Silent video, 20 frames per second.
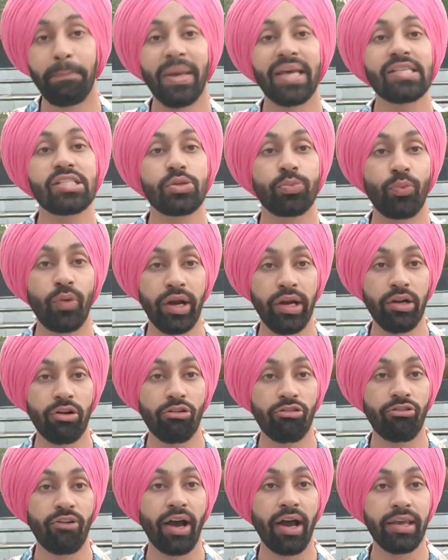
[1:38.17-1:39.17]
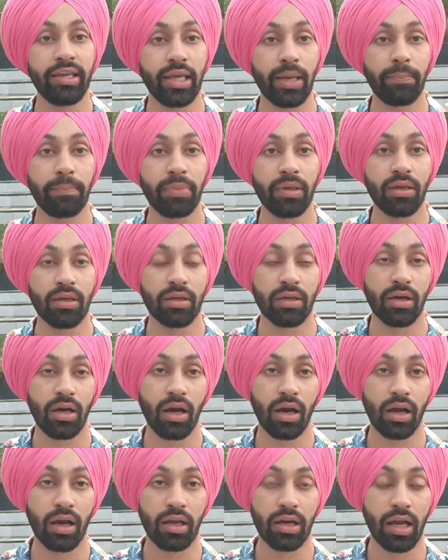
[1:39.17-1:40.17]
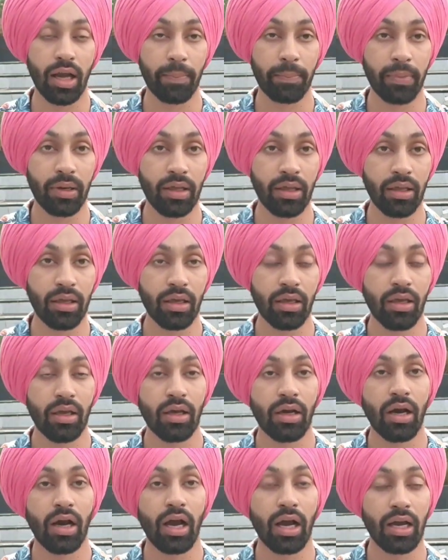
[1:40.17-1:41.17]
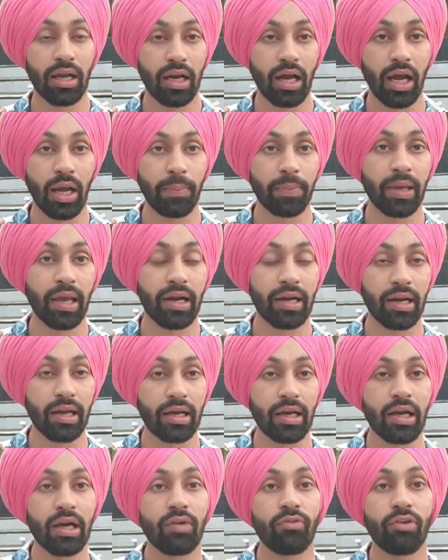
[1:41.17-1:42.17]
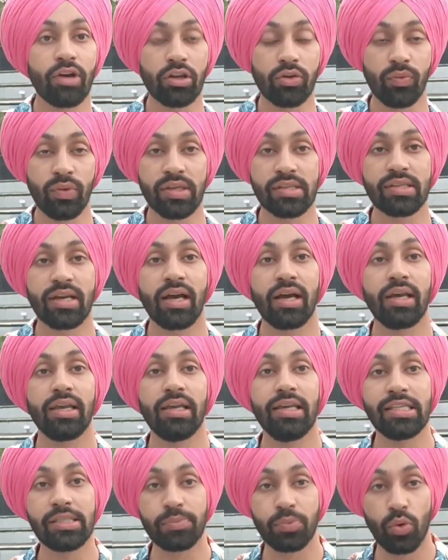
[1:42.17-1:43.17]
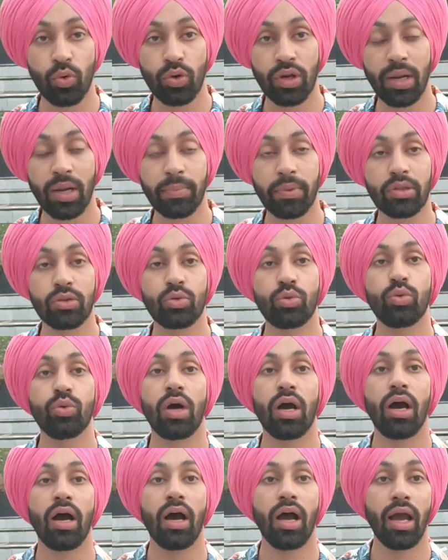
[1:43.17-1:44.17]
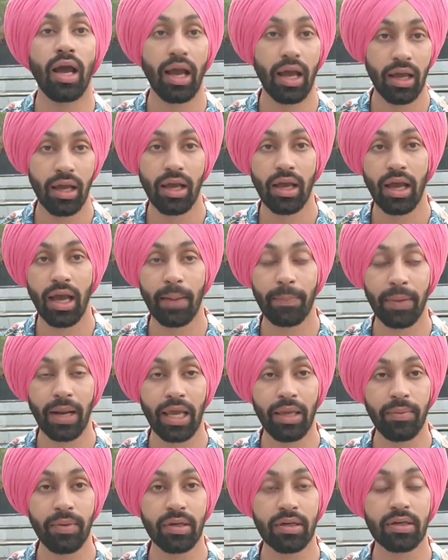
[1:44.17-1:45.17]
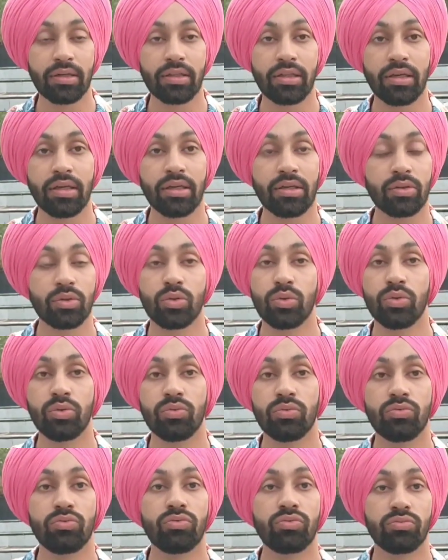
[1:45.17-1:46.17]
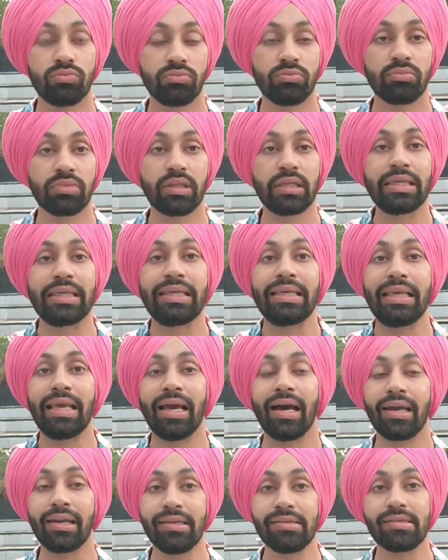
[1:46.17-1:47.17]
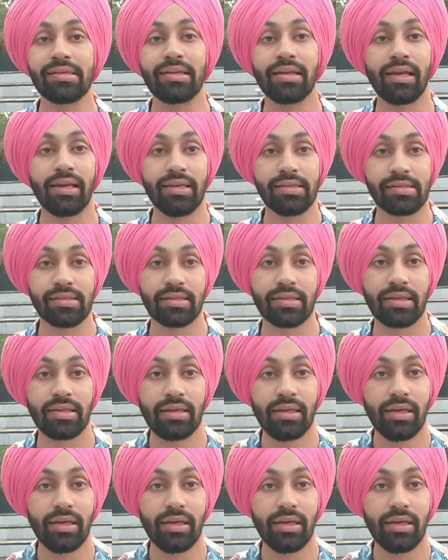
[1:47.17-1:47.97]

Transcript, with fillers: बेस्ट पॉइंट ऑफ आईएमपी अगर आपने अगर आप कनाडा का वर्क वीज़ा इस प्रोग्राम के थ्रू अप्लाई भी करते हैं तो क्या रीज़न है इस